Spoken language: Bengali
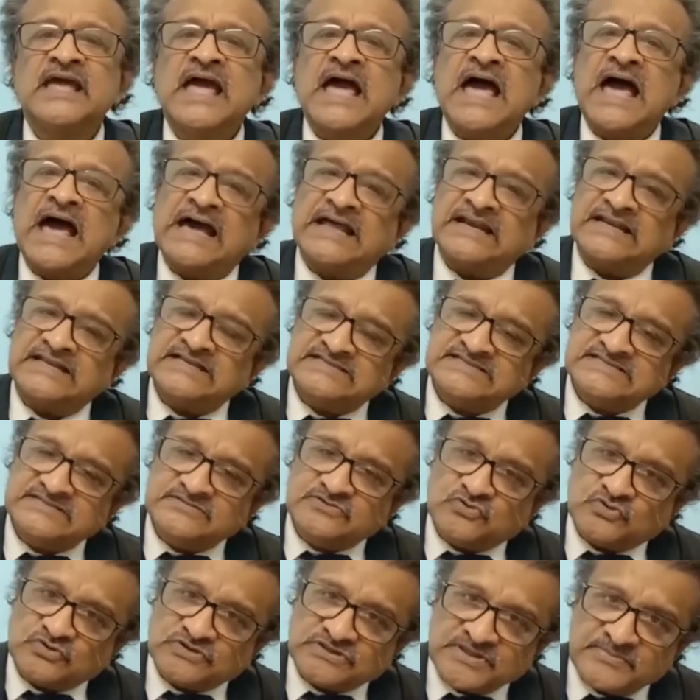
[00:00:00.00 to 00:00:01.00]
অ্যারেস্ট
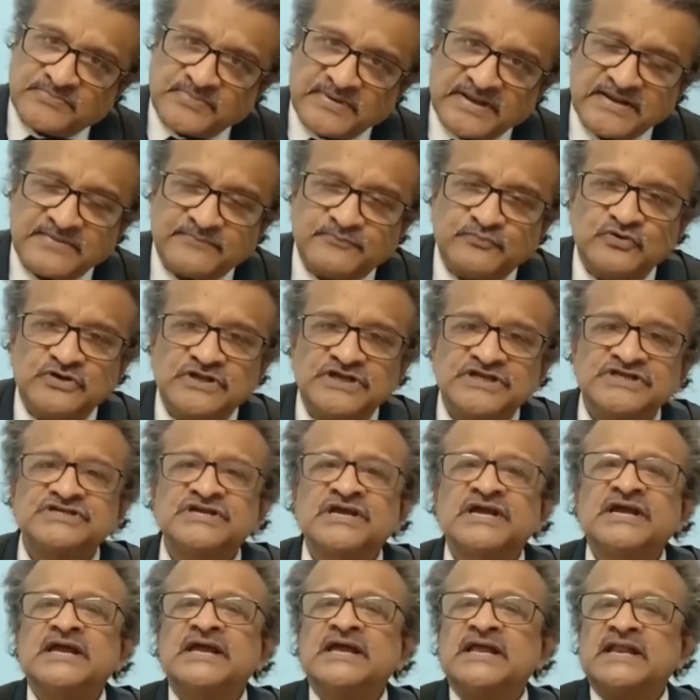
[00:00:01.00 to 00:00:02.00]
করতে পারে পুলিশ
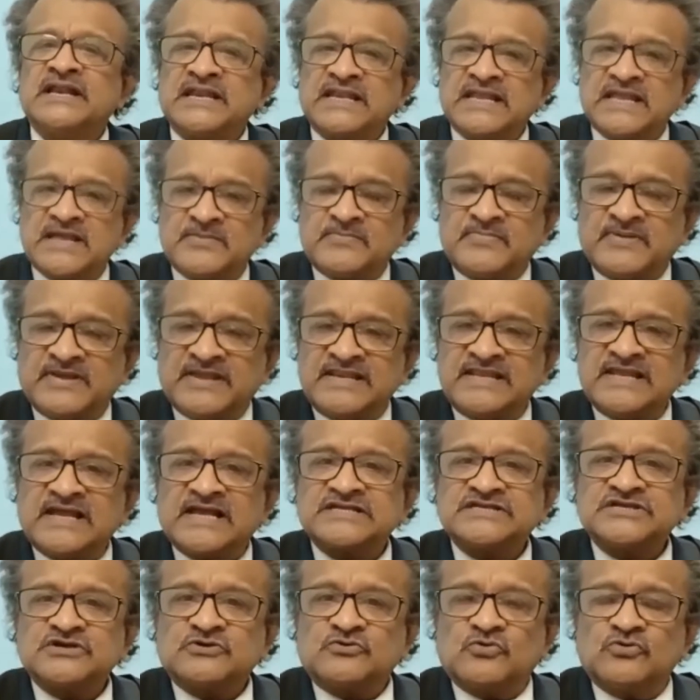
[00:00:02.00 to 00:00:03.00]
নিয়ে বেরিয়ে
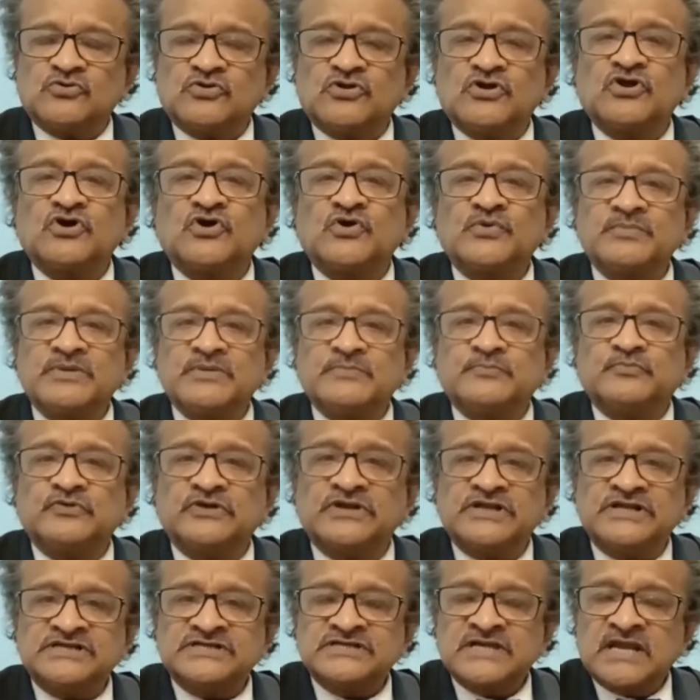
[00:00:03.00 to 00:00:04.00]
আসে কোনো রকমের
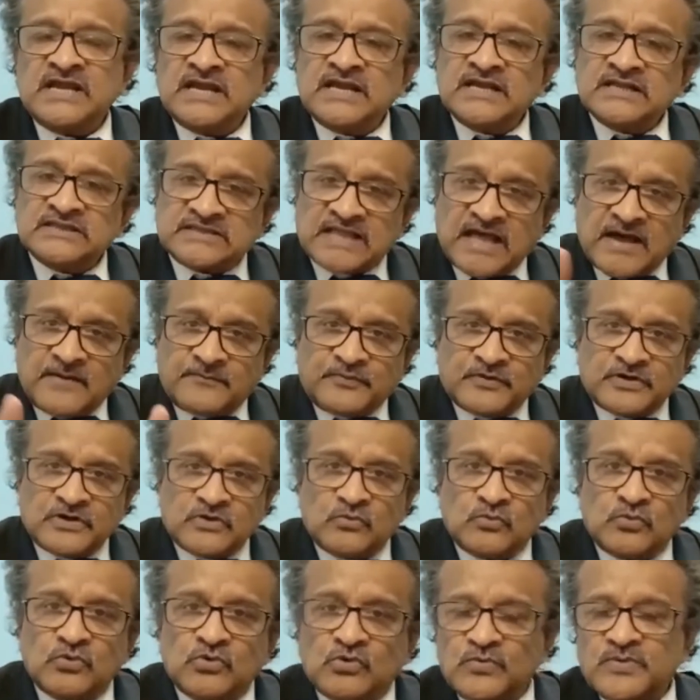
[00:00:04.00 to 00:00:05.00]
পুলিশ তারপরে
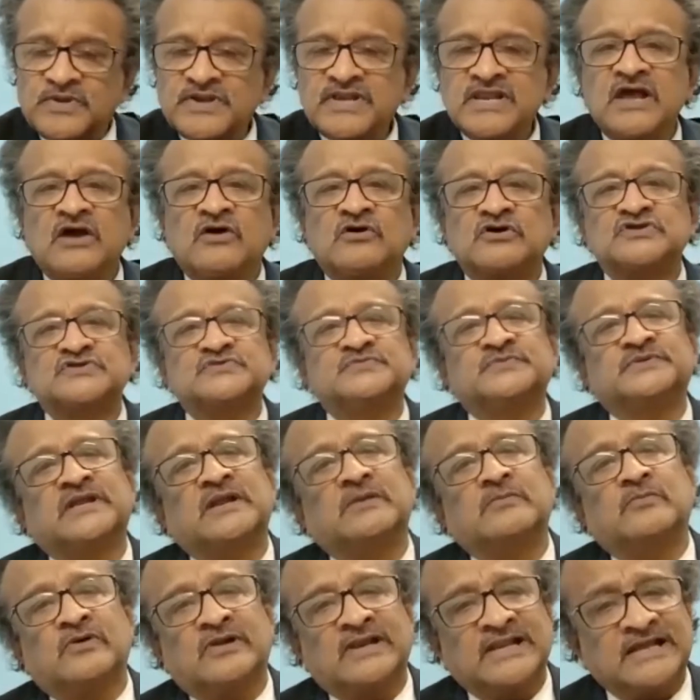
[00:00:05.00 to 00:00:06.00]
অনুবেগে হসপিটাল
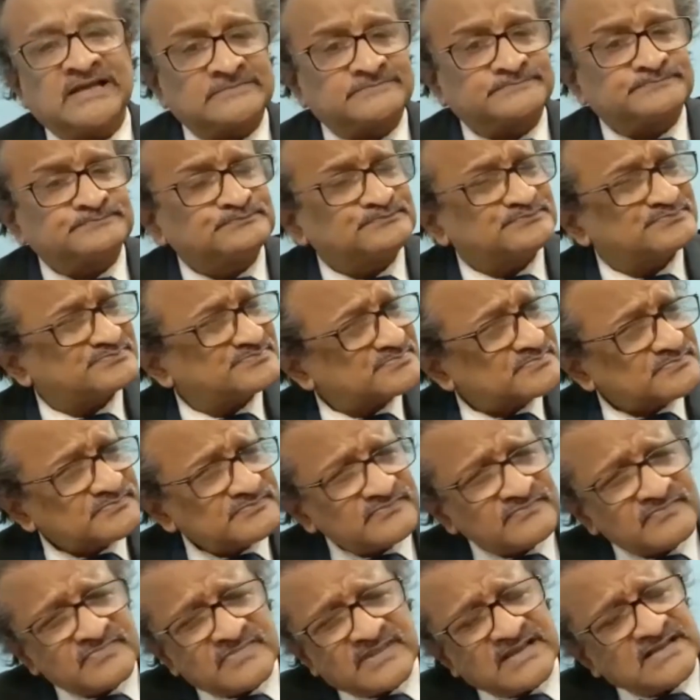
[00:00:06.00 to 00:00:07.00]
বলে
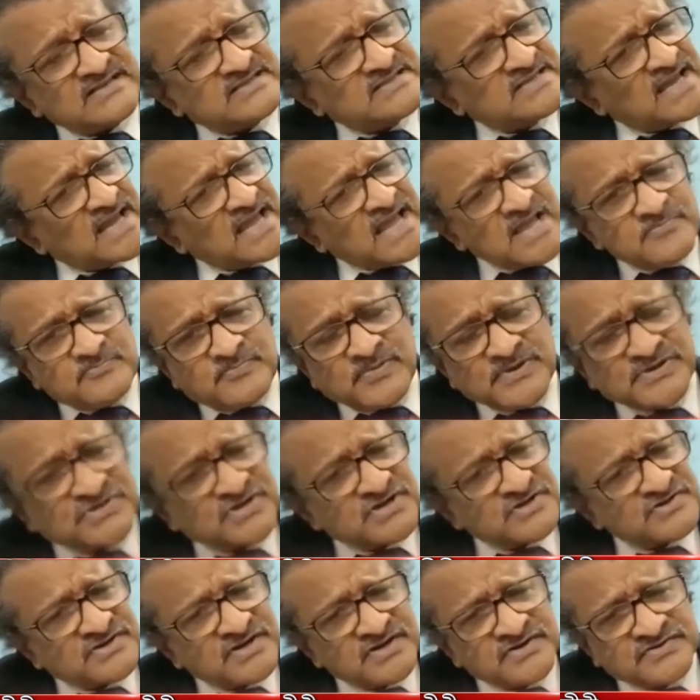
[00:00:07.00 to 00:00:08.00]
যে এই
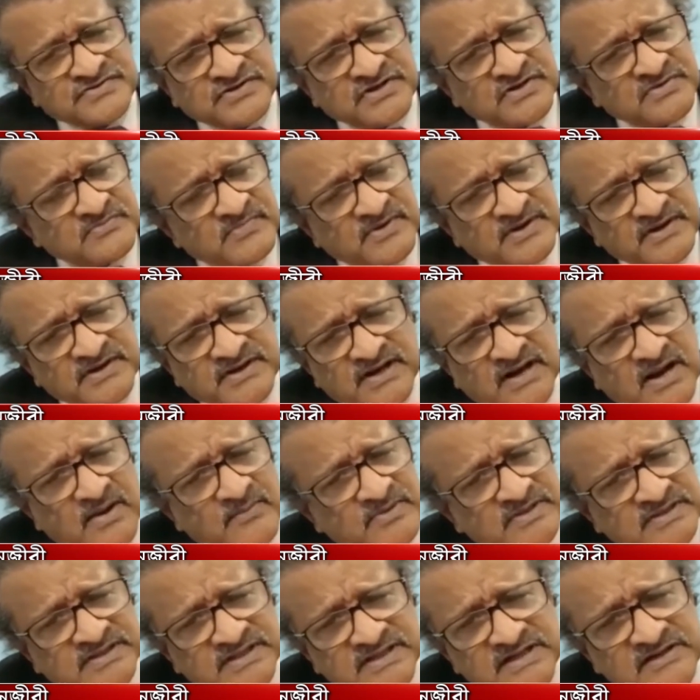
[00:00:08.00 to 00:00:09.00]
পেশেন্টের ট্রিটমেন্টের
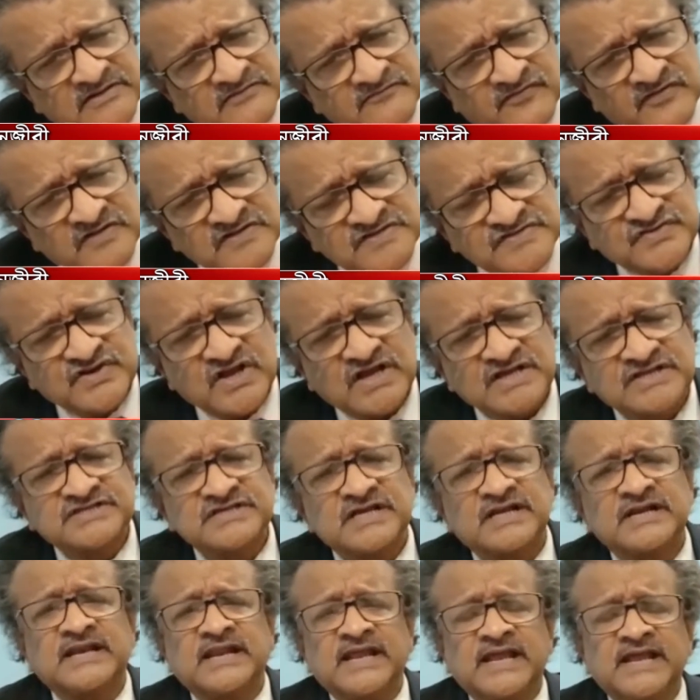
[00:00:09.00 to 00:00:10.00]
আমাদের
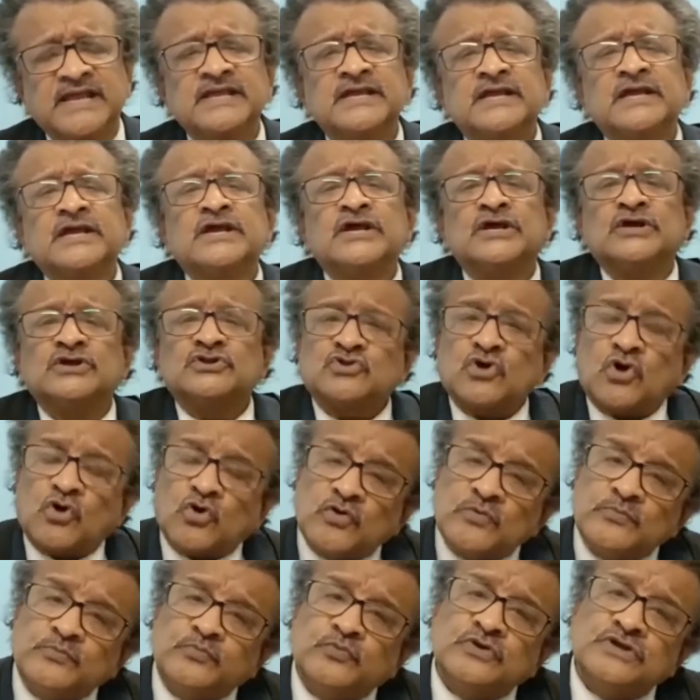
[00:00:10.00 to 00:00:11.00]
ইনফ্রাস্ট্রাকচার নেই
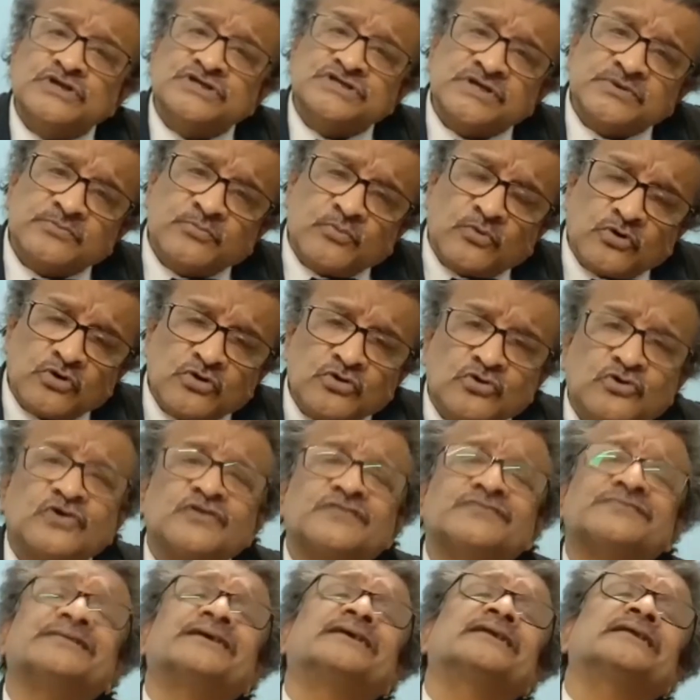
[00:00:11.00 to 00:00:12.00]
তখন পুলিশের বড়
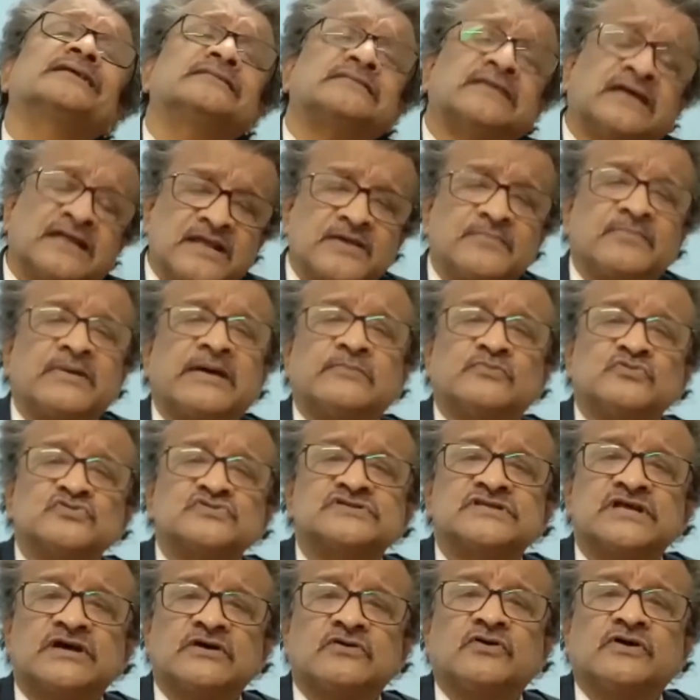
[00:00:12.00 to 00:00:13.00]
কর্তারা তারা
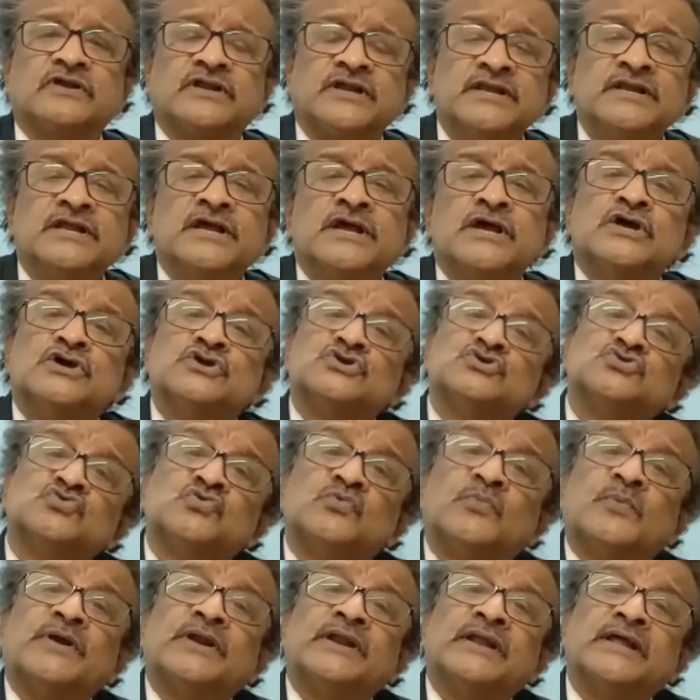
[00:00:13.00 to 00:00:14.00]
ব্যবস্থা করেন
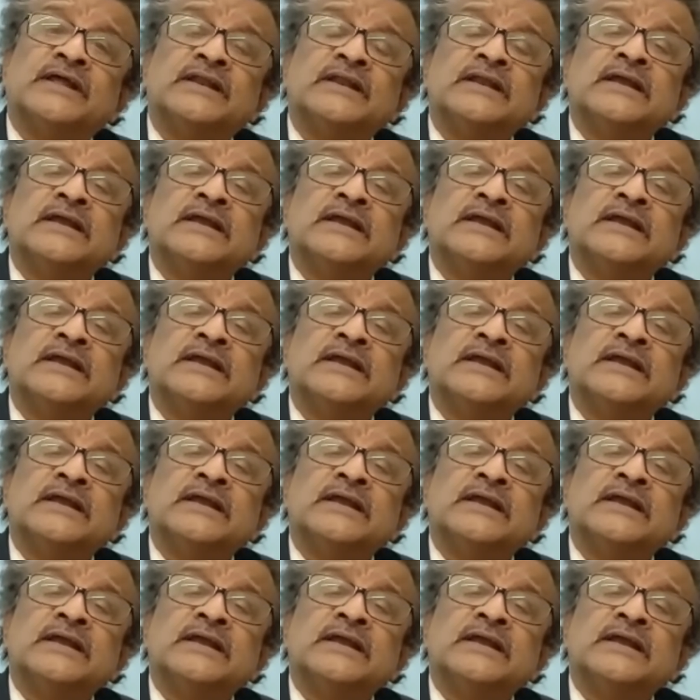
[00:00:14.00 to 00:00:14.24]
সুমনের